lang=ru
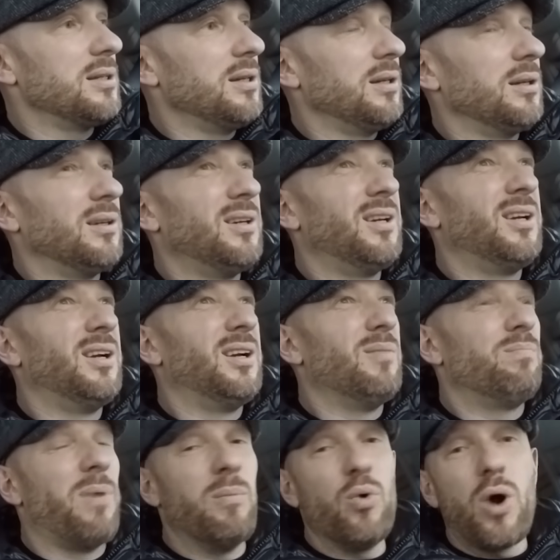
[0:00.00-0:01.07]
и
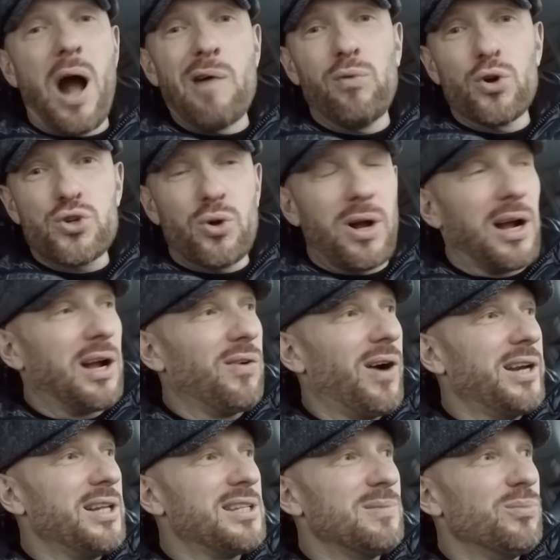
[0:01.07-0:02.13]
по муковожу, как
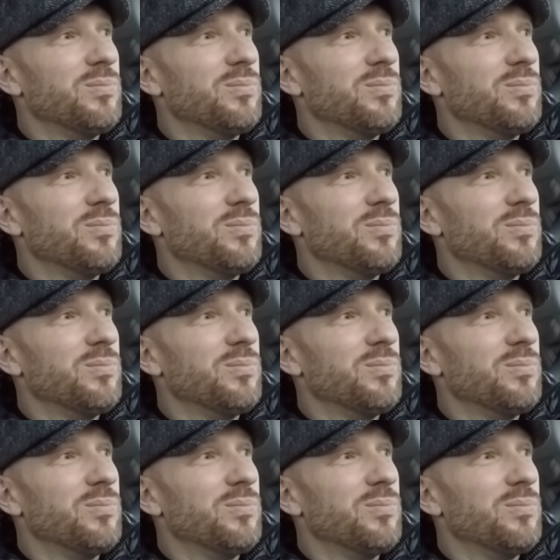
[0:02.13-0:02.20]
говорится,